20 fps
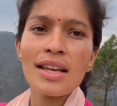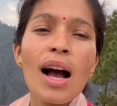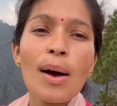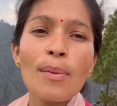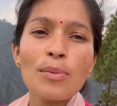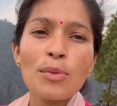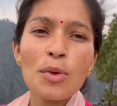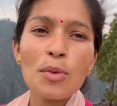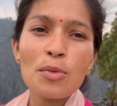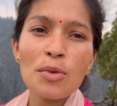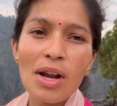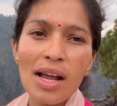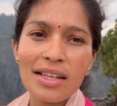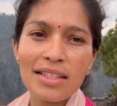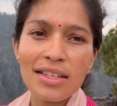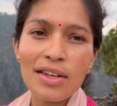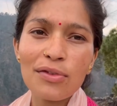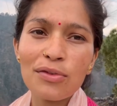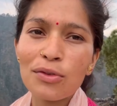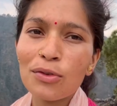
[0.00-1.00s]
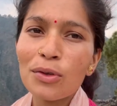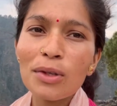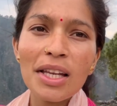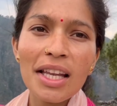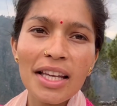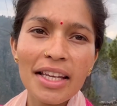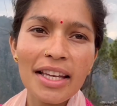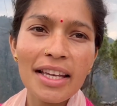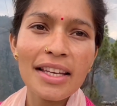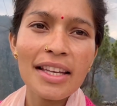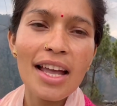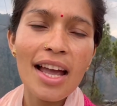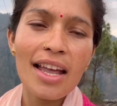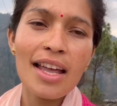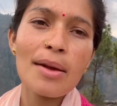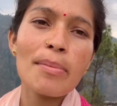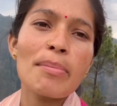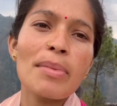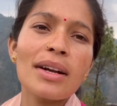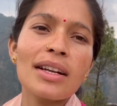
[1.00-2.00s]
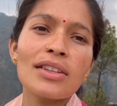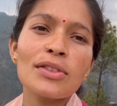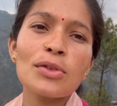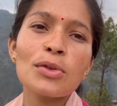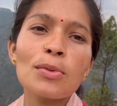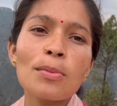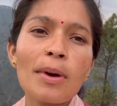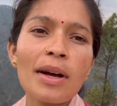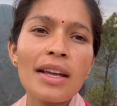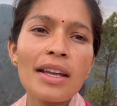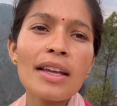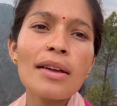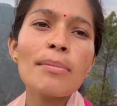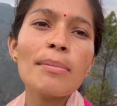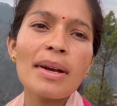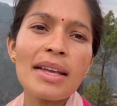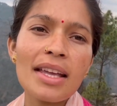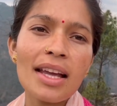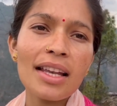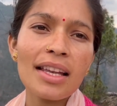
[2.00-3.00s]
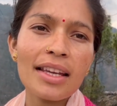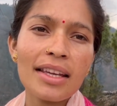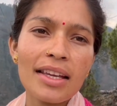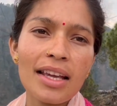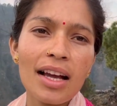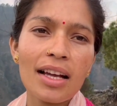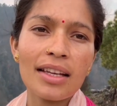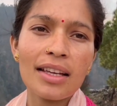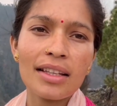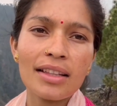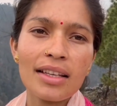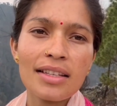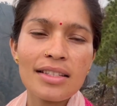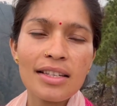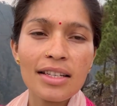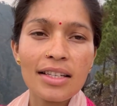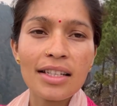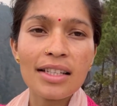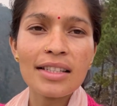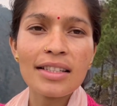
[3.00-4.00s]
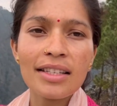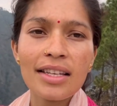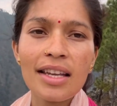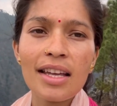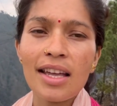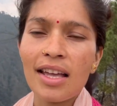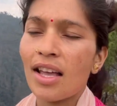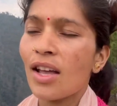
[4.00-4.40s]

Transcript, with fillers: हम तो बुरास के फूल लेके नहीं आए बट सुबह ही भैया लेके आ गया था जंगल से